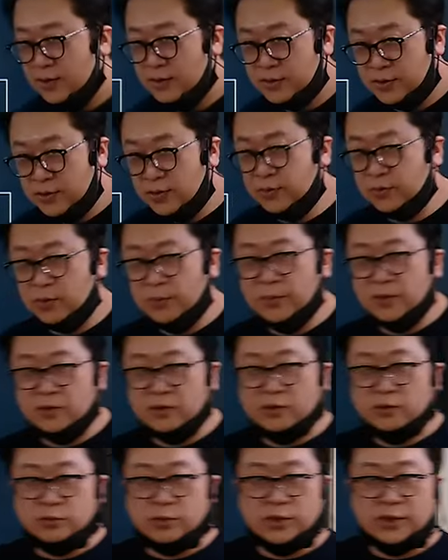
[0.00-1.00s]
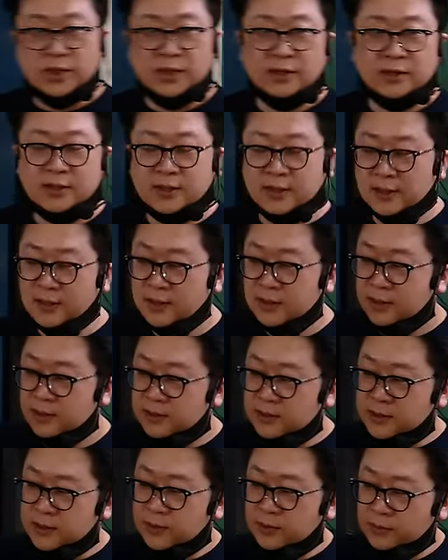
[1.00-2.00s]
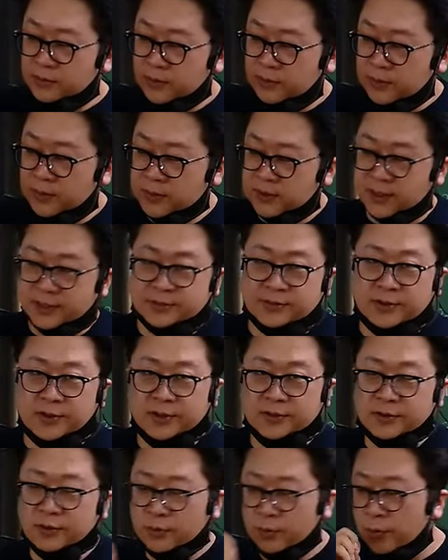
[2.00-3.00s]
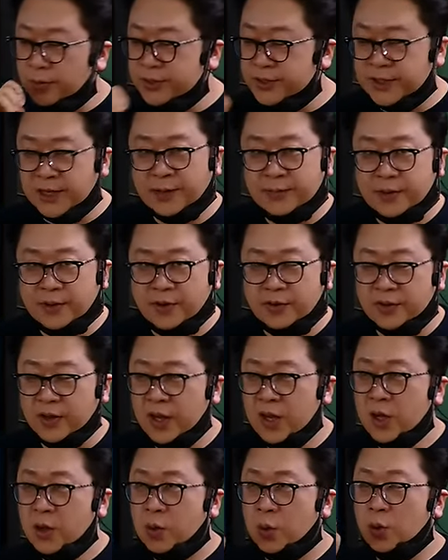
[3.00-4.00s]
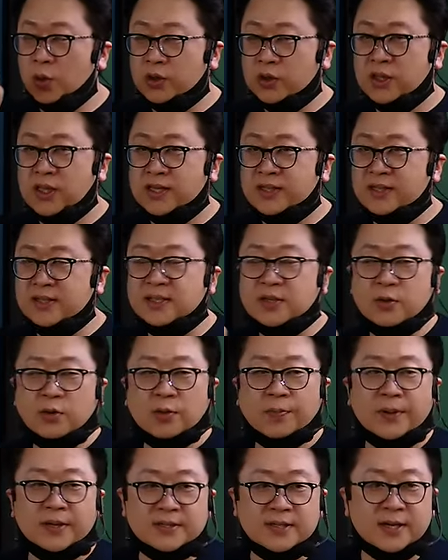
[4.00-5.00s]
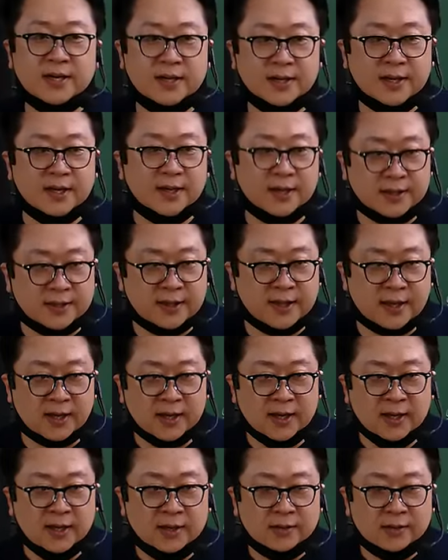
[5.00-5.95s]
지용도면 그려줘야 되니까 그 지용도면 작성해서 고시하면 그때 즉시 효력 발생하게 하겠다.